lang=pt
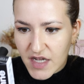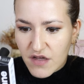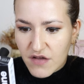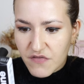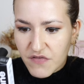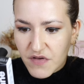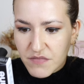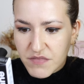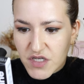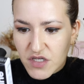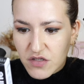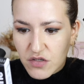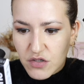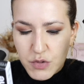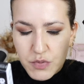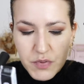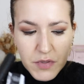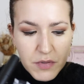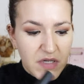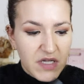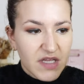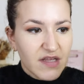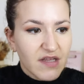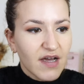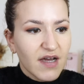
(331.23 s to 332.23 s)
Vamos então
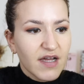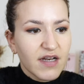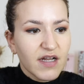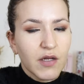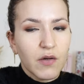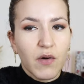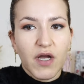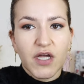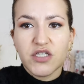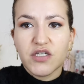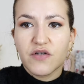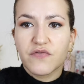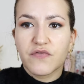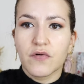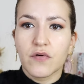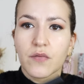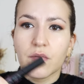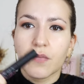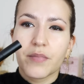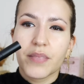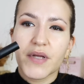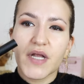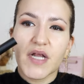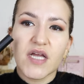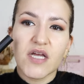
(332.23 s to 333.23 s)
experimentar, eu acho que vou
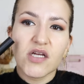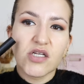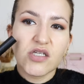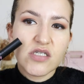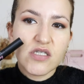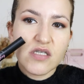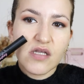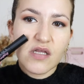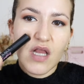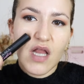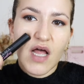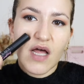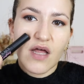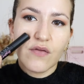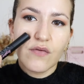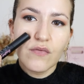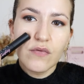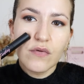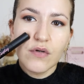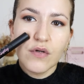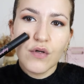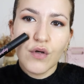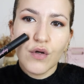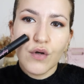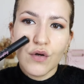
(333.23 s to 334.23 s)
para este lado,
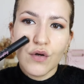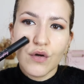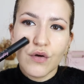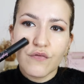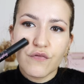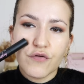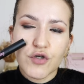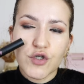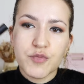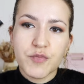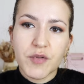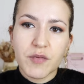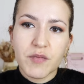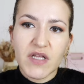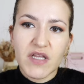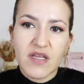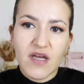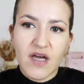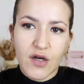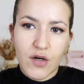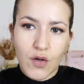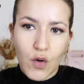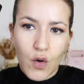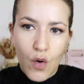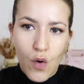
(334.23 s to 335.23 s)
vou
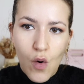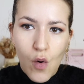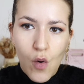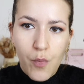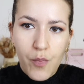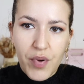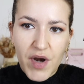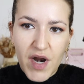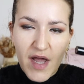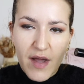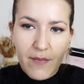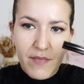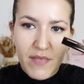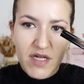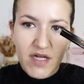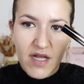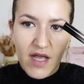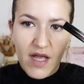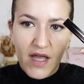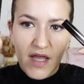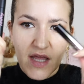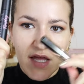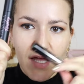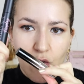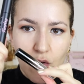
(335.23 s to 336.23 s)
experimentar com o primer
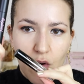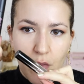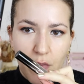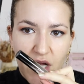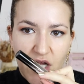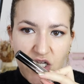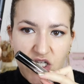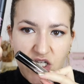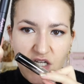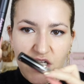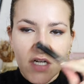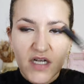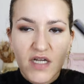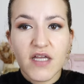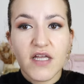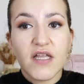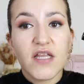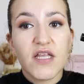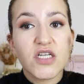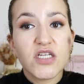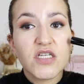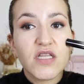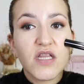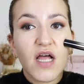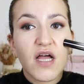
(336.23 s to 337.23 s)
e com a máscara e
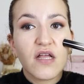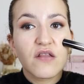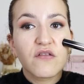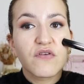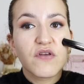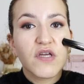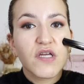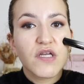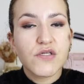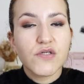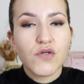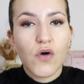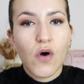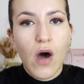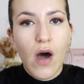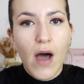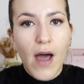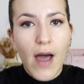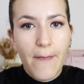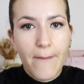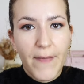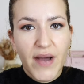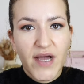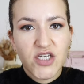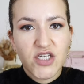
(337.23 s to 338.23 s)
deste lado fica só
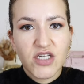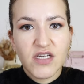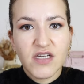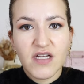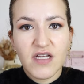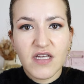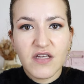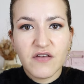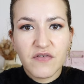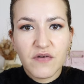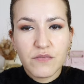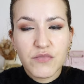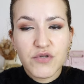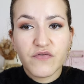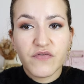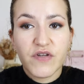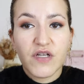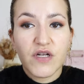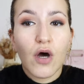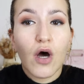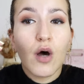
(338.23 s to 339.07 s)
a máscara e vamos ver.